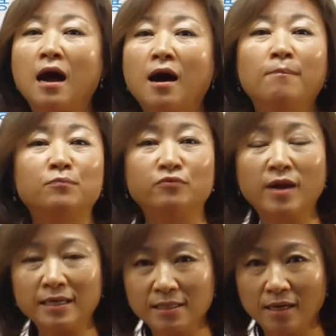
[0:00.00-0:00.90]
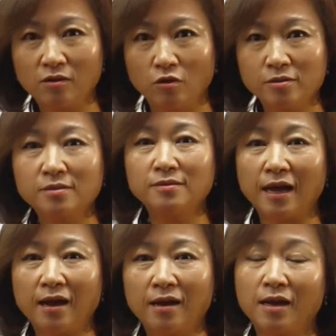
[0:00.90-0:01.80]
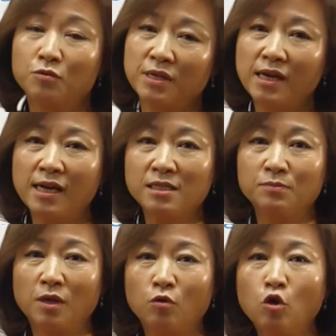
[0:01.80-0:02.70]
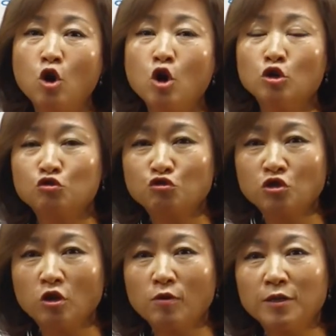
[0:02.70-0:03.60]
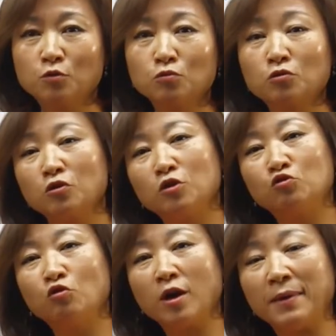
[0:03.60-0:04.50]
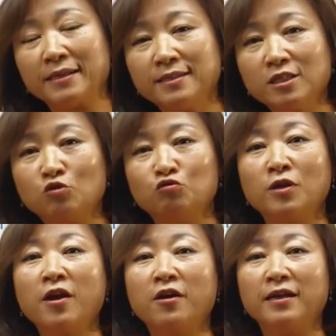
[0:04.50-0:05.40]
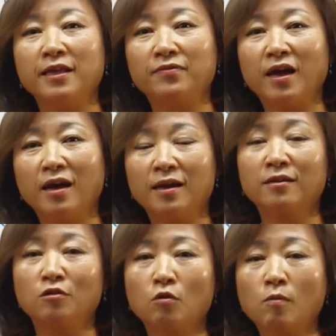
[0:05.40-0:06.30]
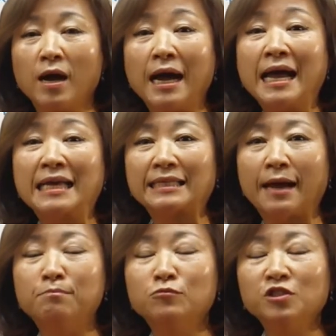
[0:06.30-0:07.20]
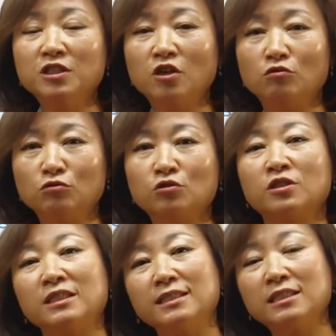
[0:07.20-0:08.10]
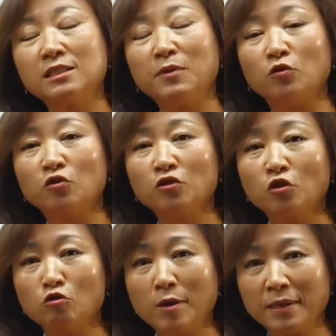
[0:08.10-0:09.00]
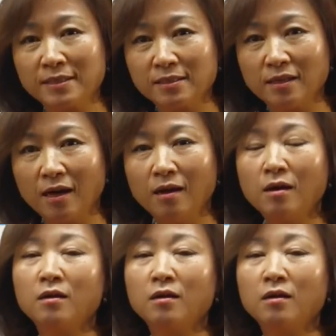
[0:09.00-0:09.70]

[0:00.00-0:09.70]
아 불확실한 걸 쓴다 라고 생각하시면 되고 주절과 종속절의 주어가 반드시 두 개여야 된다라는 것과 단문인 경우도 쓰긴 쓰지만 어떤 경우에만 쓴다?